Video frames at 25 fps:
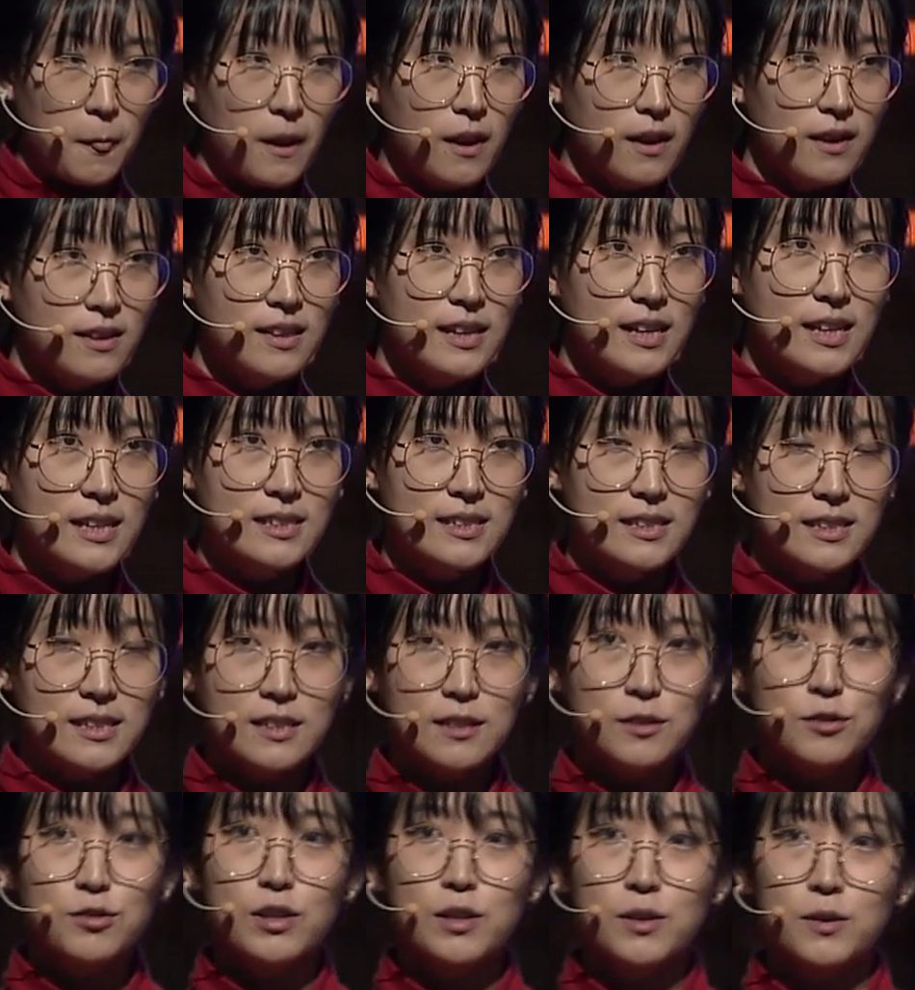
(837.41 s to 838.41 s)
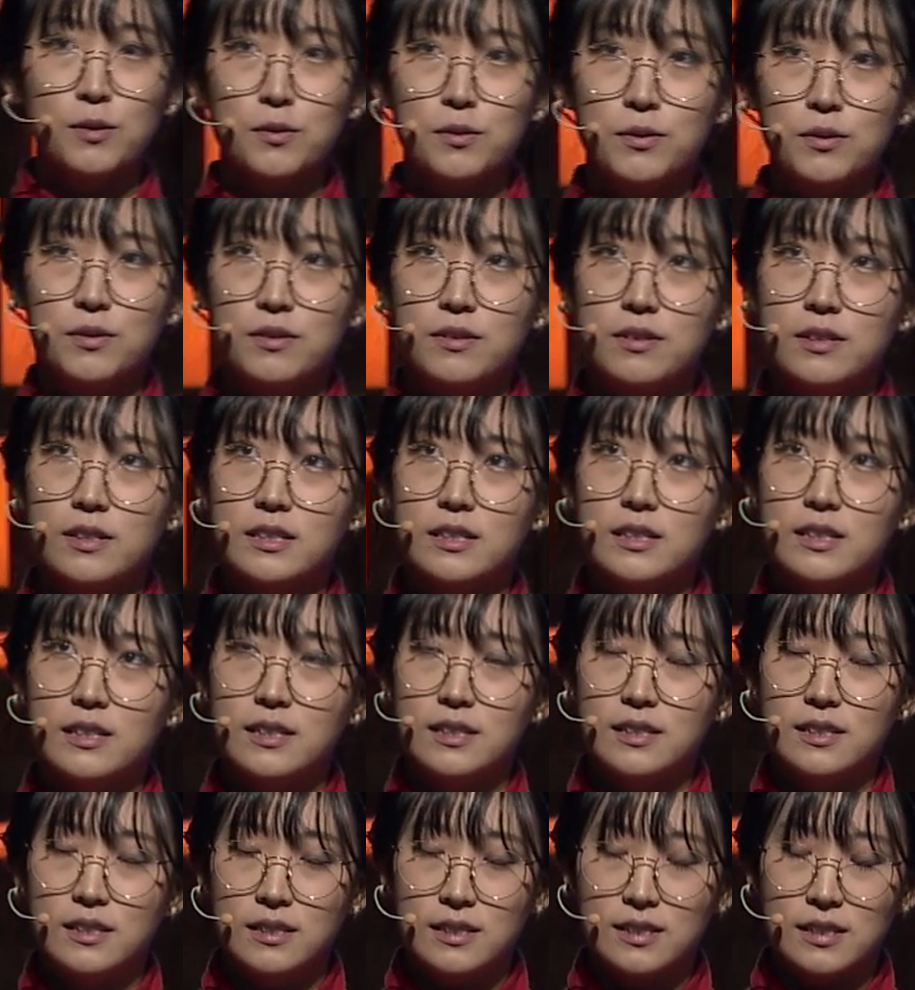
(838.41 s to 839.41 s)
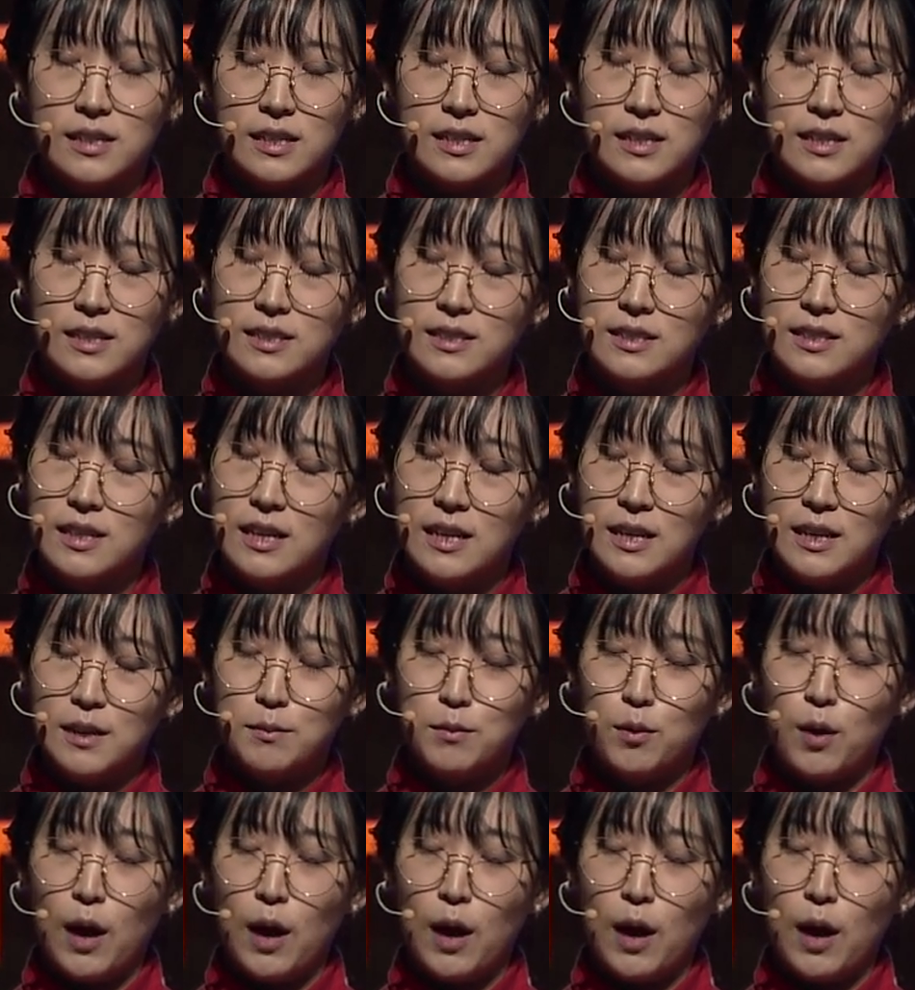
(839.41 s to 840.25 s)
근데 이제 특수학교를 이제 뭐